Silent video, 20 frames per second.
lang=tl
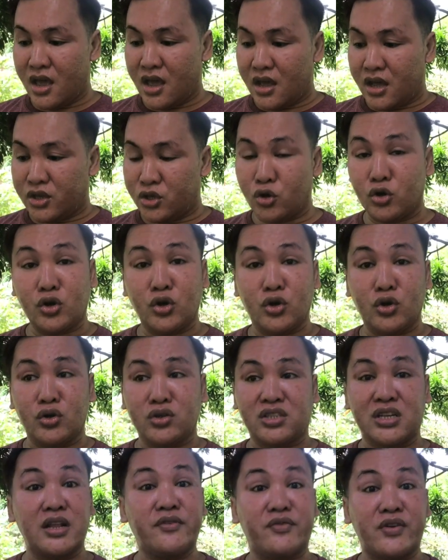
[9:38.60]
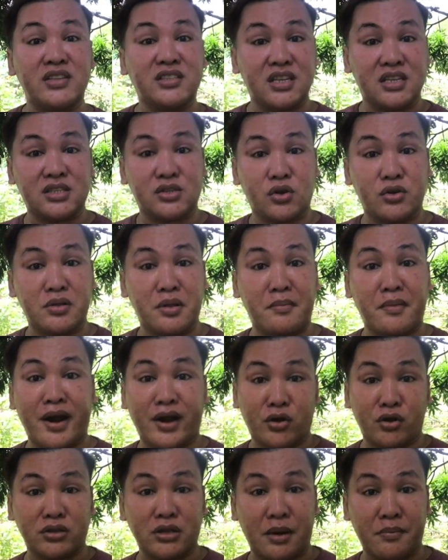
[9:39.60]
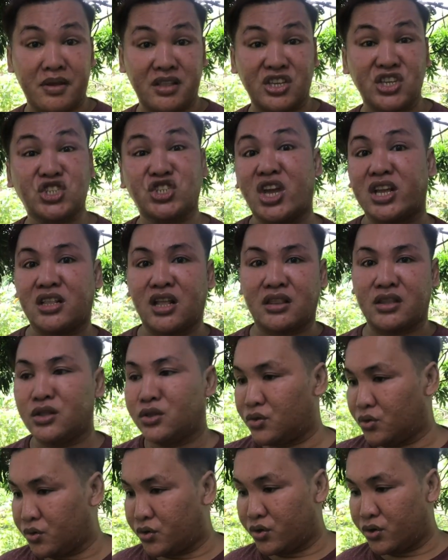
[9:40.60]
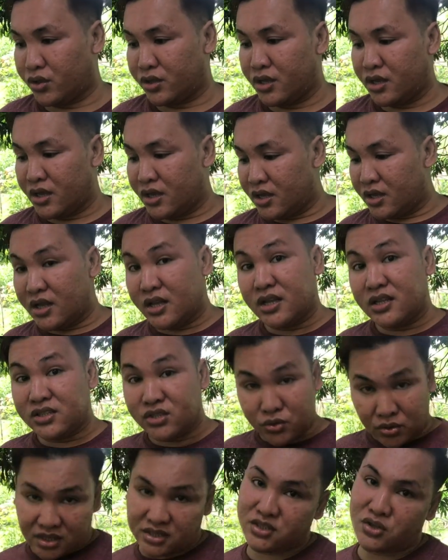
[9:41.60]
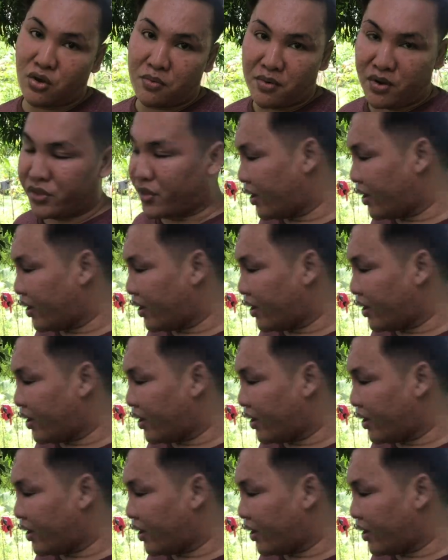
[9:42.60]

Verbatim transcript: Yung San Francisco na Marco Tamage, check natin doon. So, let's go mga